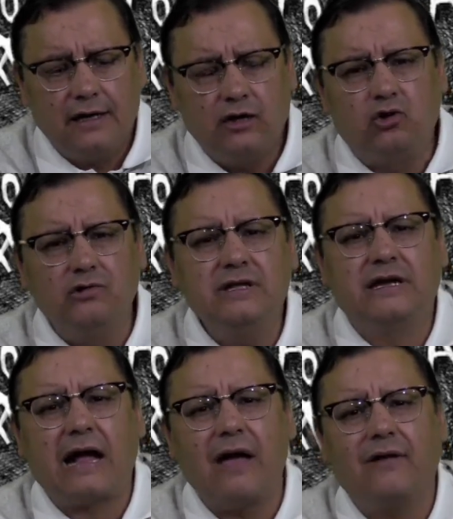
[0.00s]
y todo
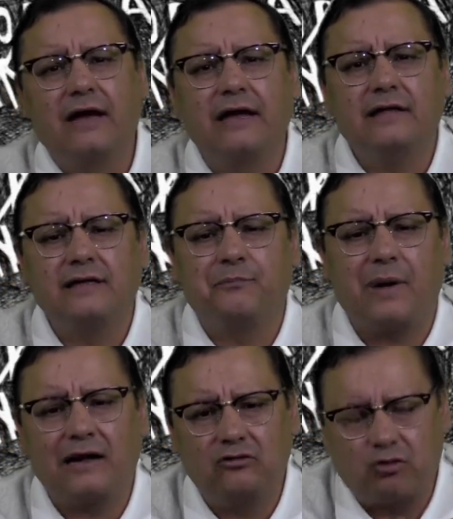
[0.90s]
indicaba que ese
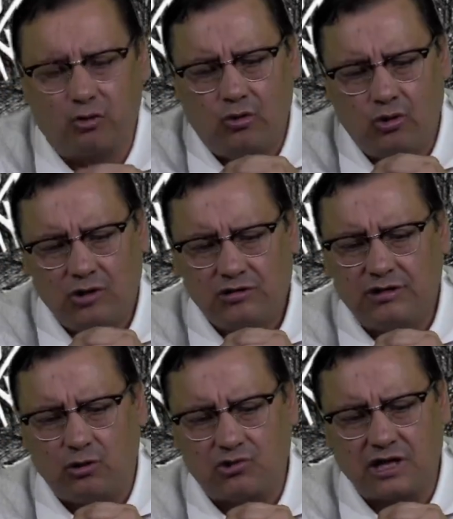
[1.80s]
pacto
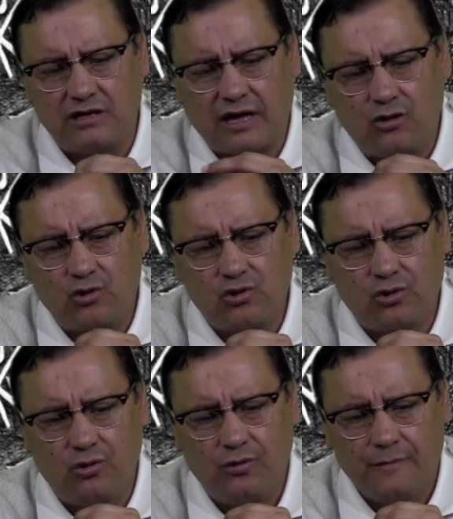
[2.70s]
del
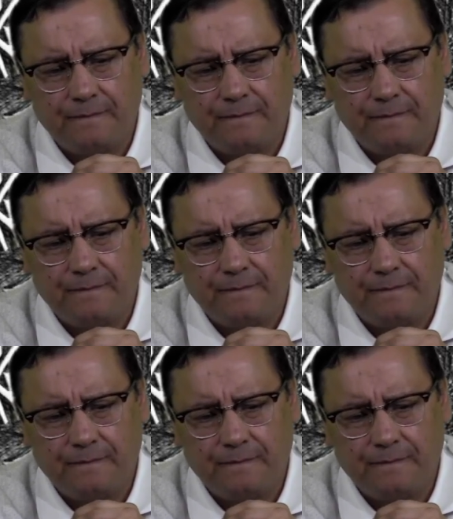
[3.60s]
88